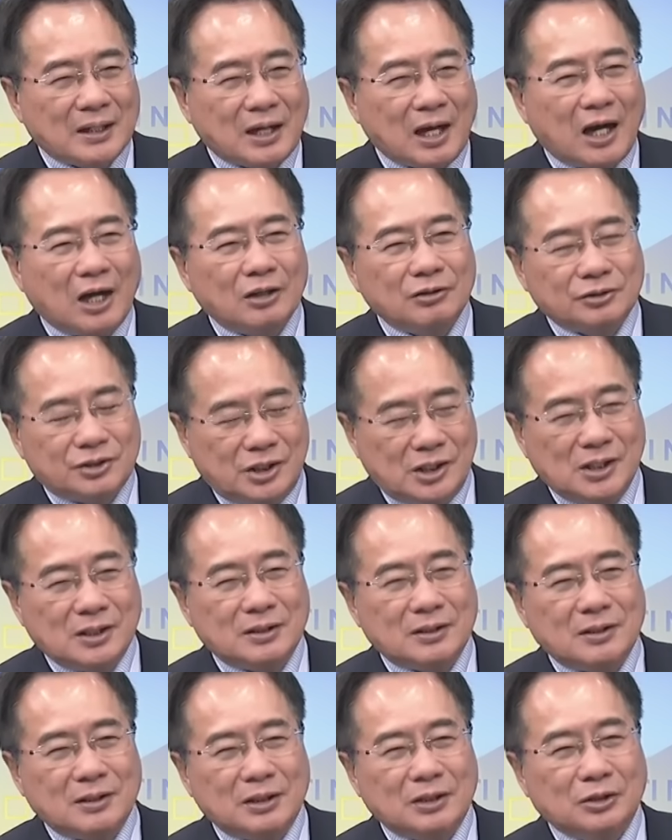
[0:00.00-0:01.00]
靠近
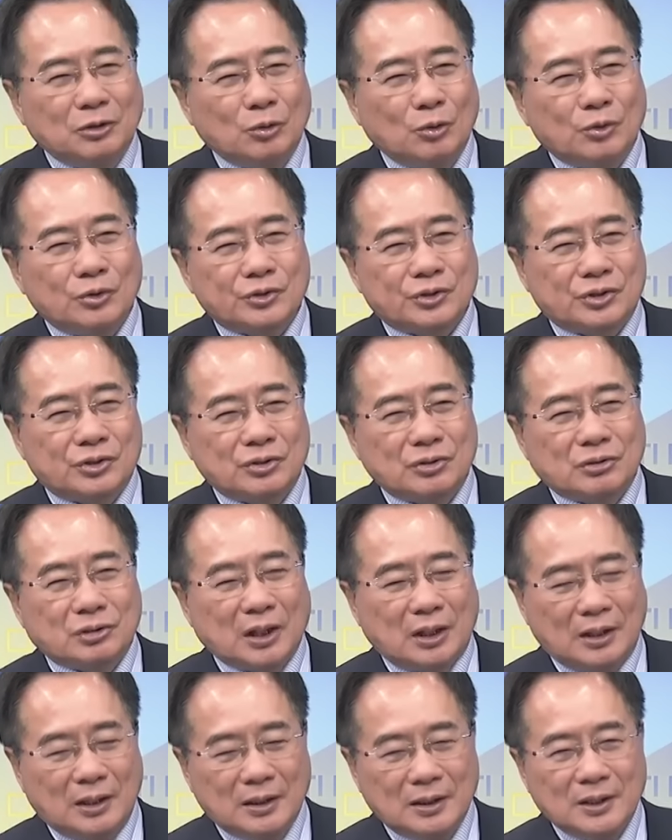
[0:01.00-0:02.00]
俄罗斯
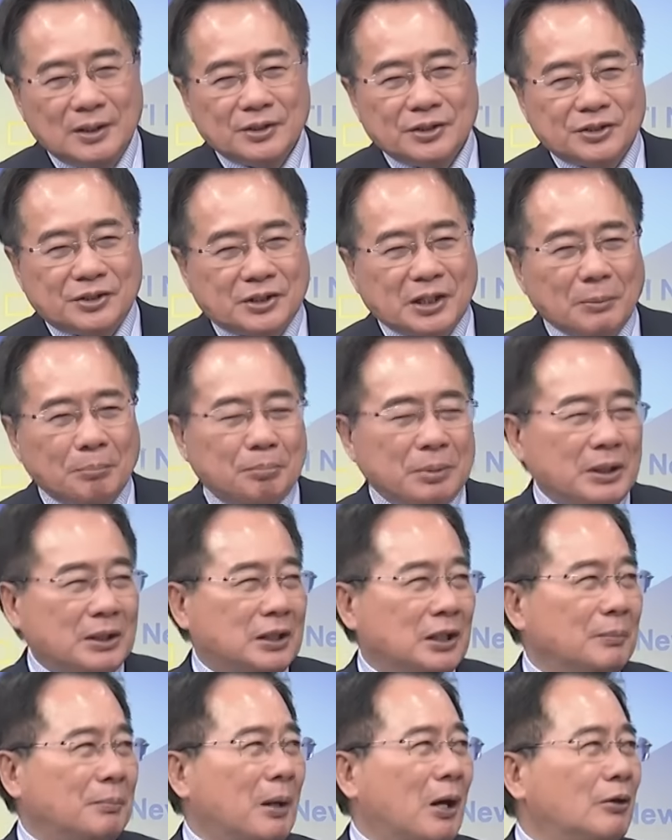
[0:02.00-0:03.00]
的圣彼
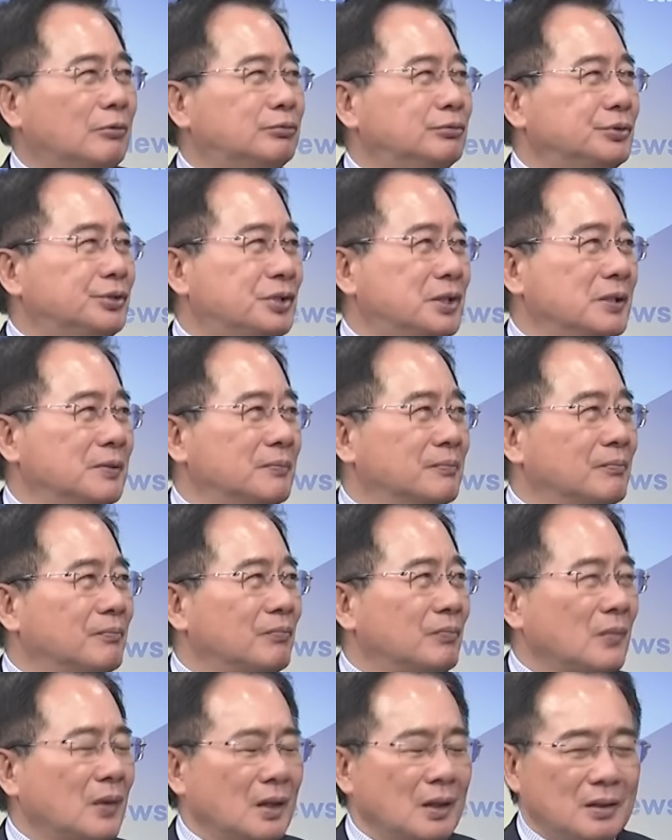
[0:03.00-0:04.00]
得堡附近。
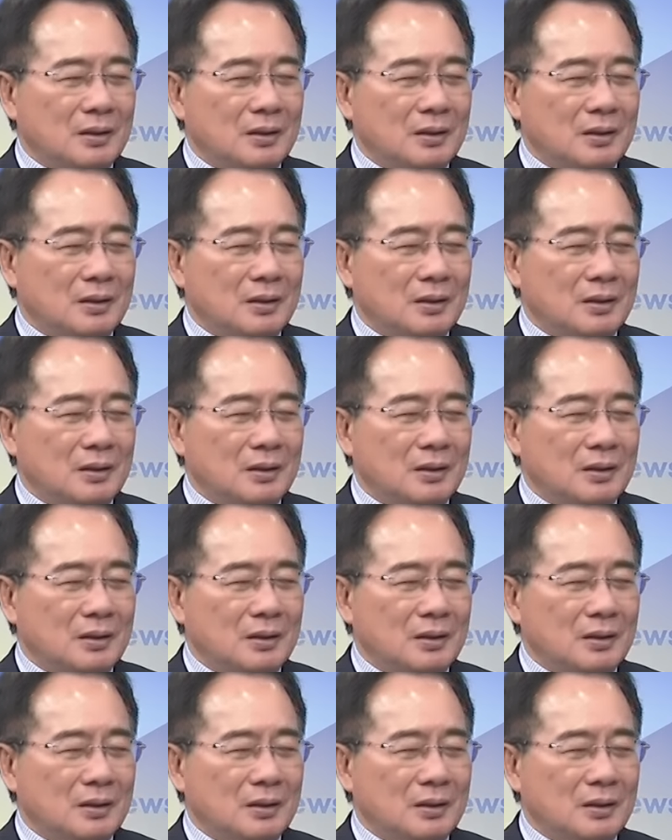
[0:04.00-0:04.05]
哦，